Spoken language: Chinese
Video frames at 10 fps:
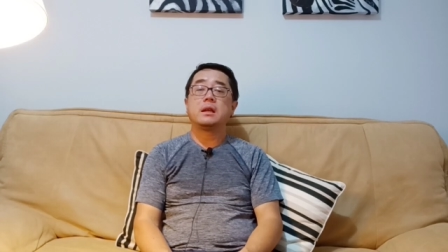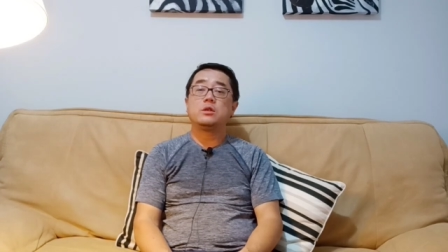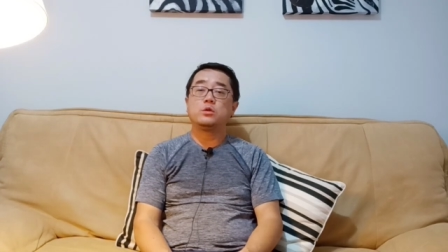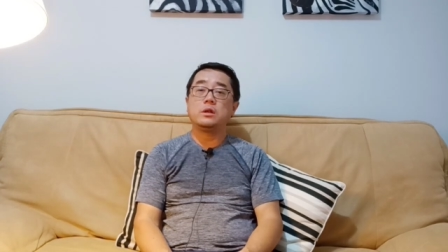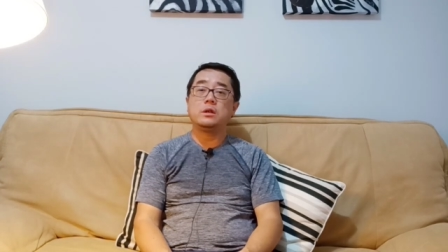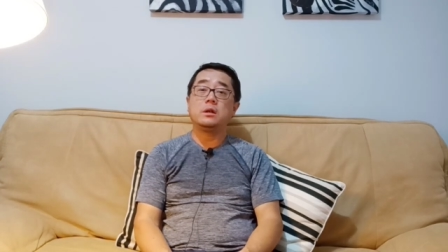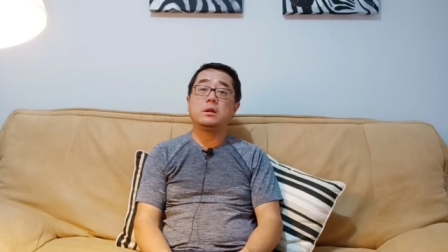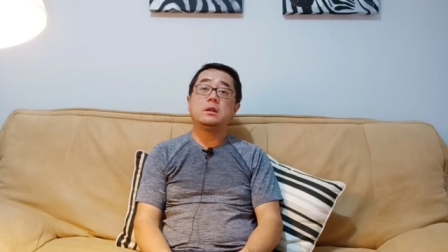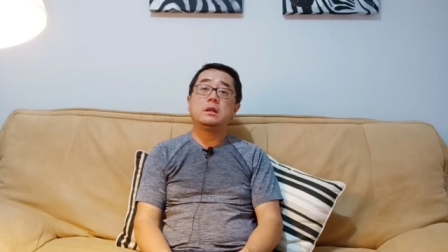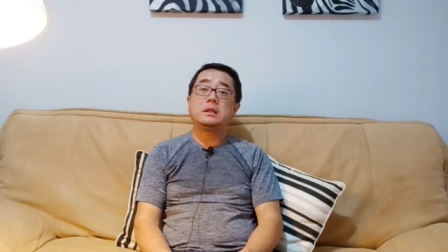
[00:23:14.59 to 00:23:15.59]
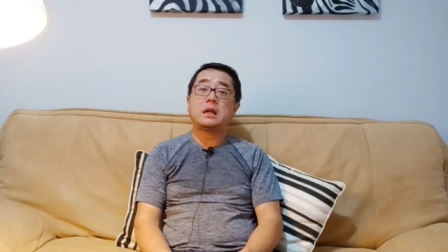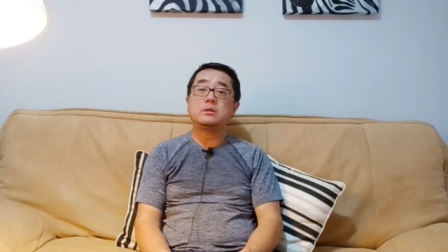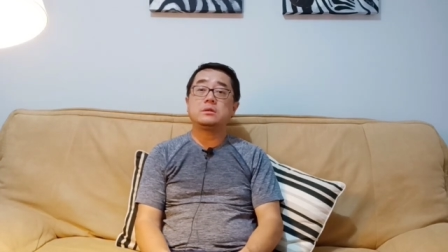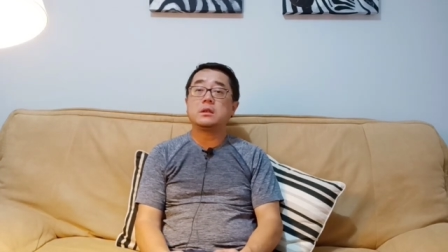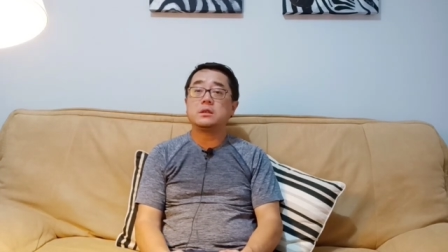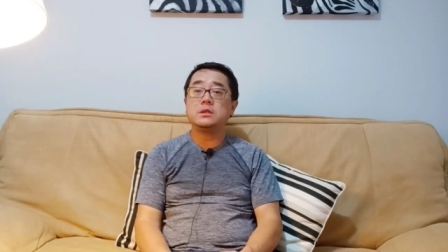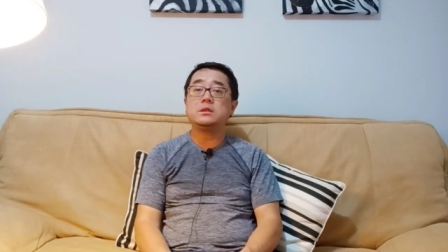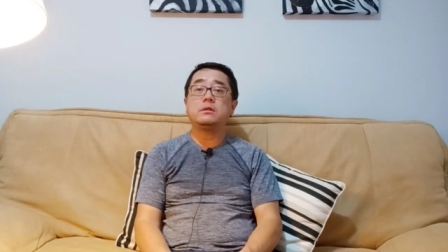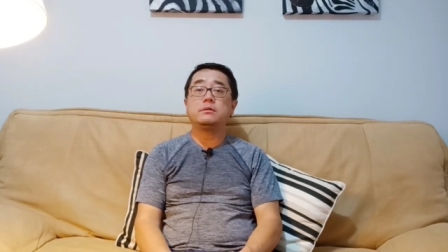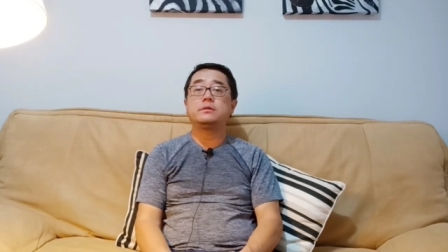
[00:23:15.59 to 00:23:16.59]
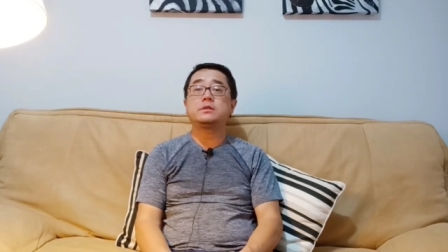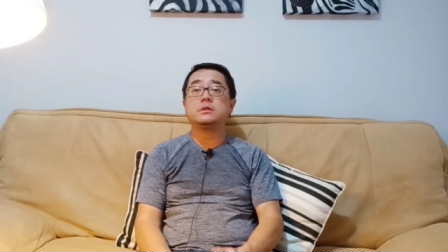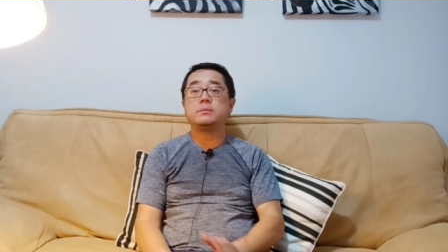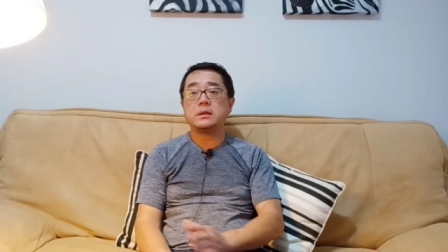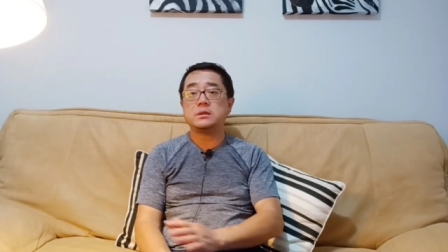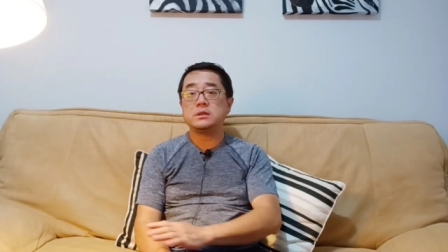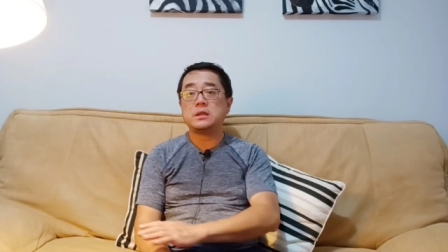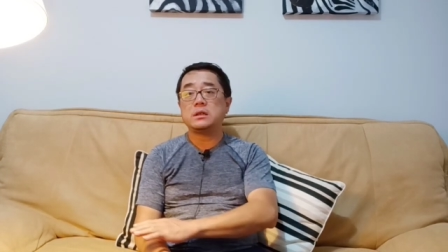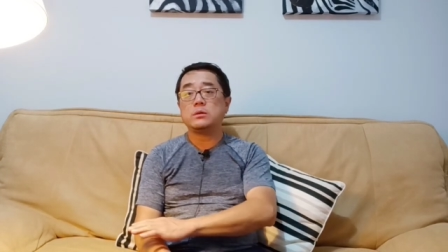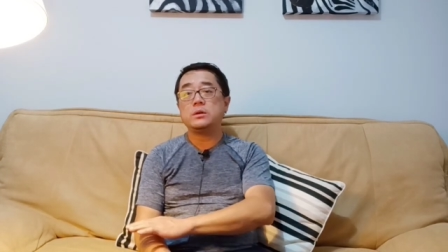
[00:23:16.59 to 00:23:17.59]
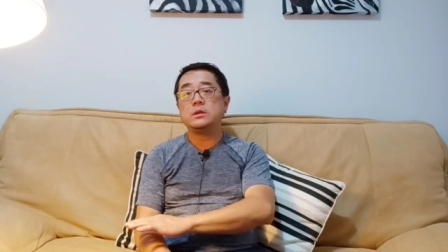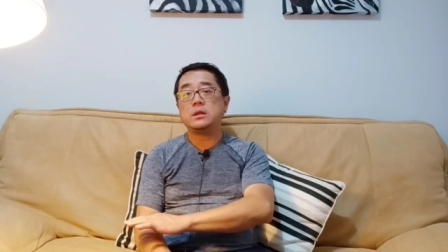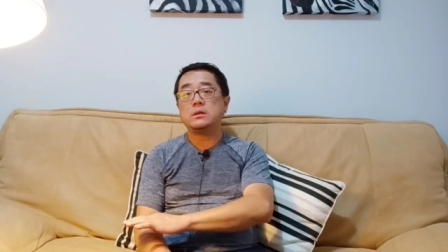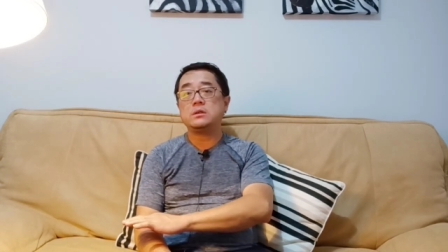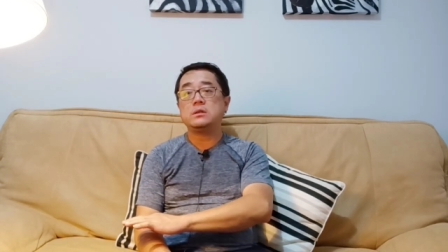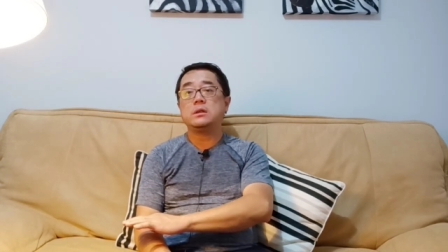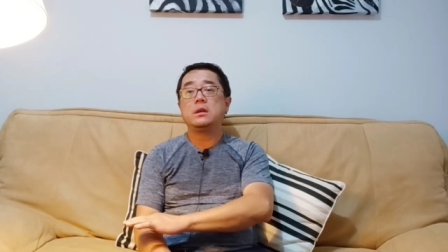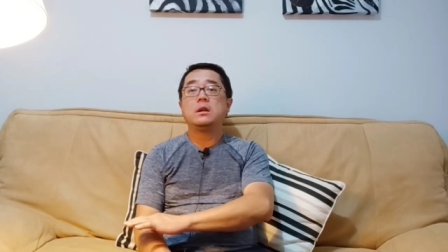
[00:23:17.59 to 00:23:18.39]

所以呢，它就像个清道夫似的，把其他的危险的新，